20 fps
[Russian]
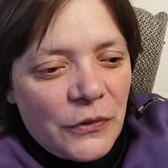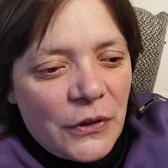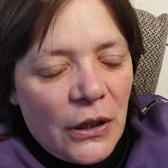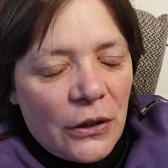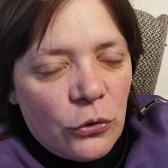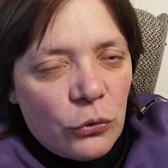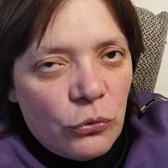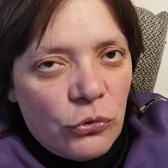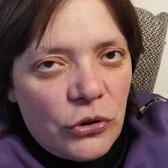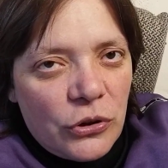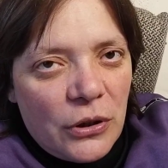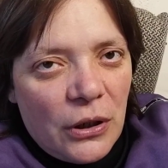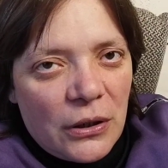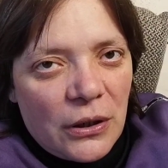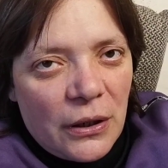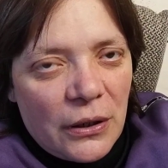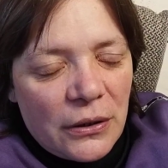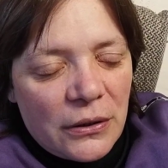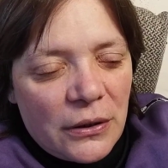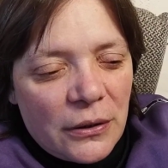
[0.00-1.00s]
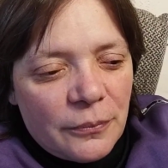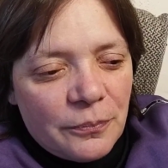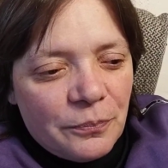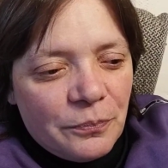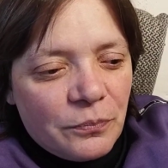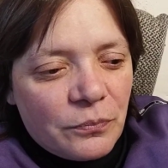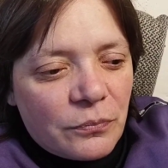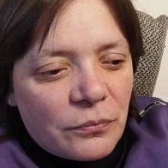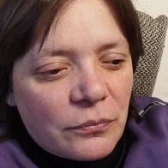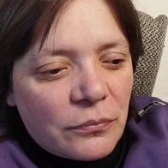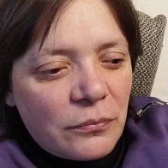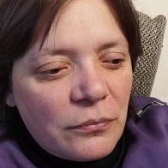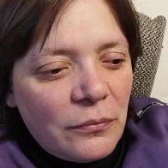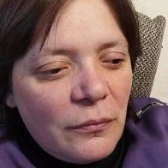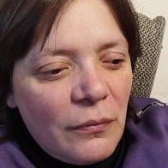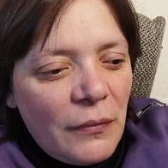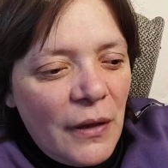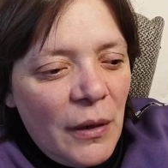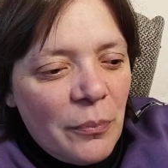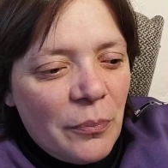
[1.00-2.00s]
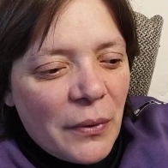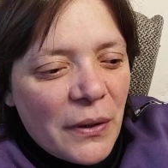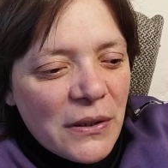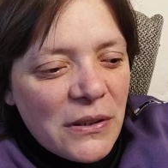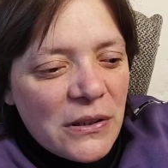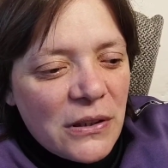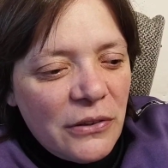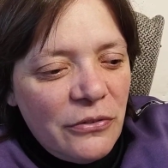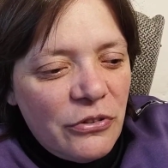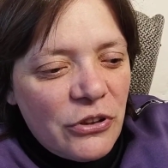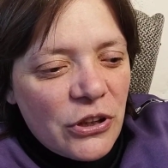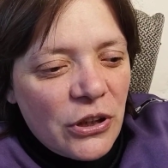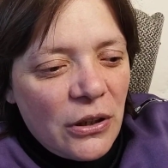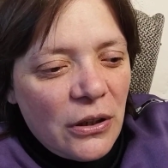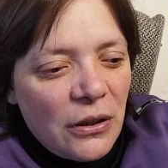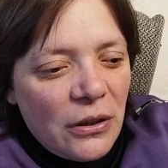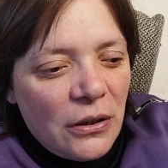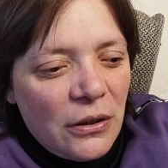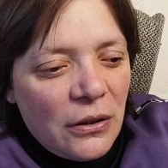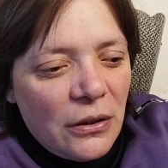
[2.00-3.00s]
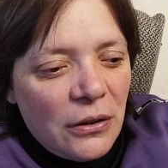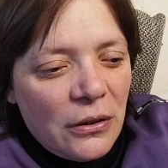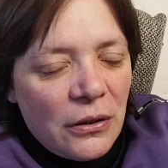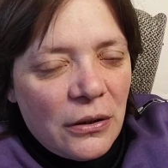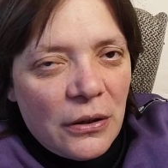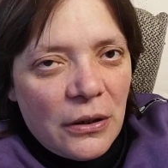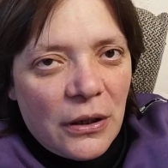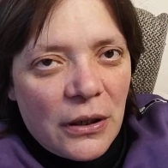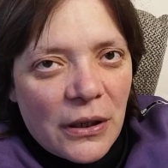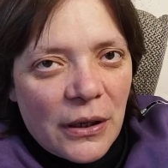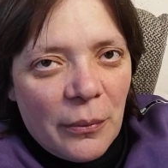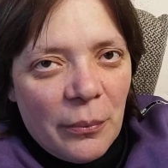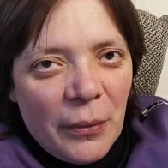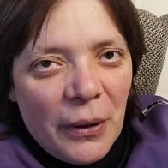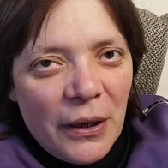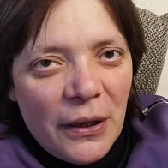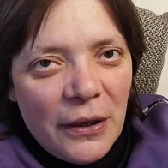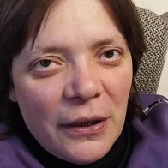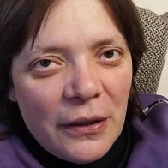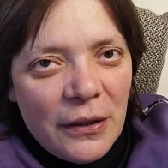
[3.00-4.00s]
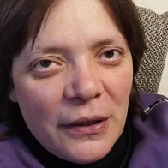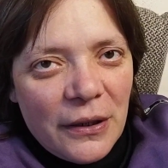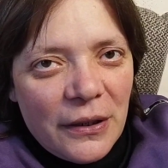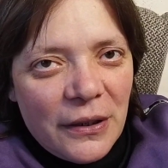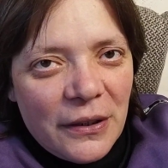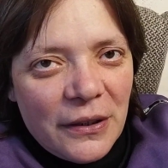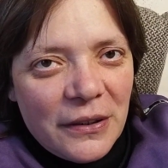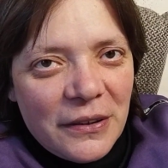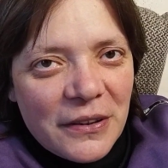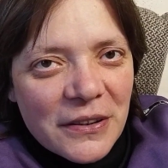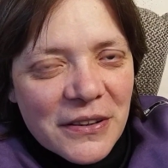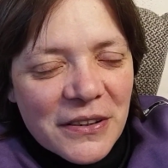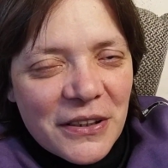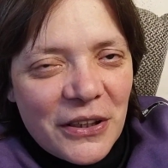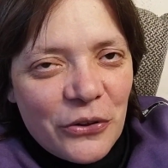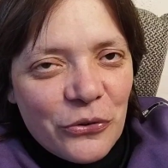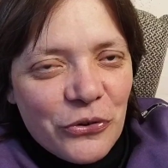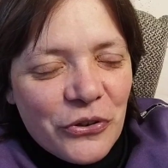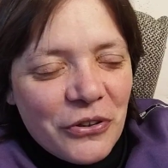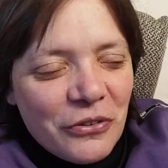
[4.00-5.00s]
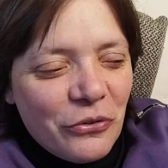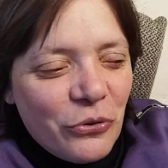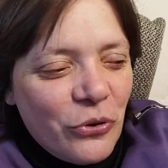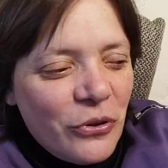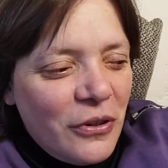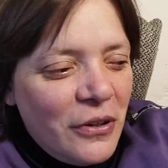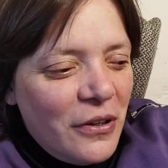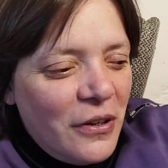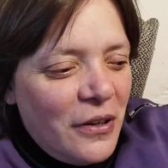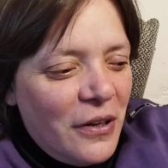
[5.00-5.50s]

Я тоже какая-то простывшая, хромая и не знаю чего.